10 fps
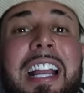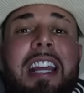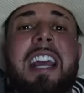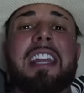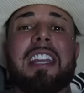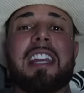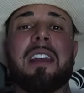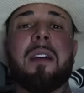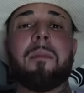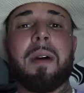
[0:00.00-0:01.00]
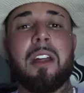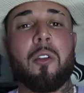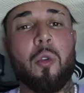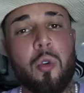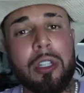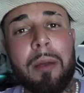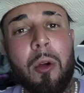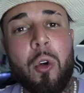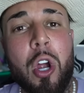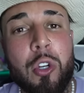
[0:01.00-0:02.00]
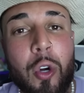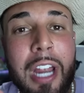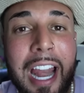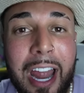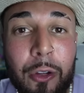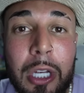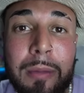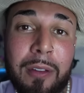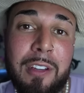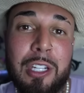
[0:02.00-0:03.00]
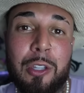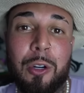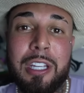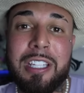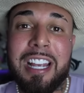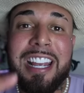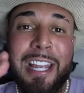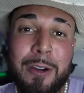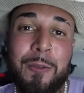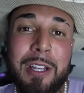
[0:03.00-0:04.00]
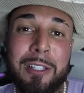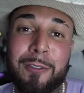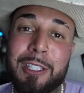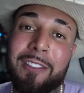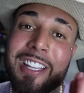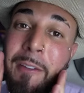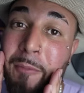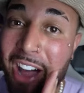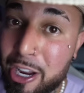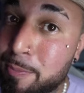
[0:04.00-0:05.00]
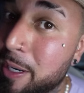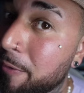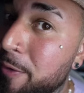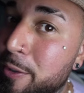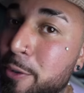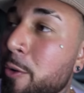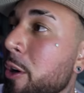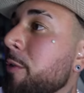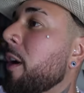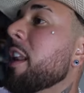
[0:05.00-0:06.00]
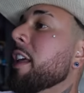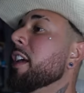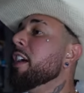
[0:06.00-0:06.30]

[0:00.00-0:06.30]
Clica aqui, mano, usa meu código que é Léo2022 e com isso você vai ter vários benefícios, igual eu te falei.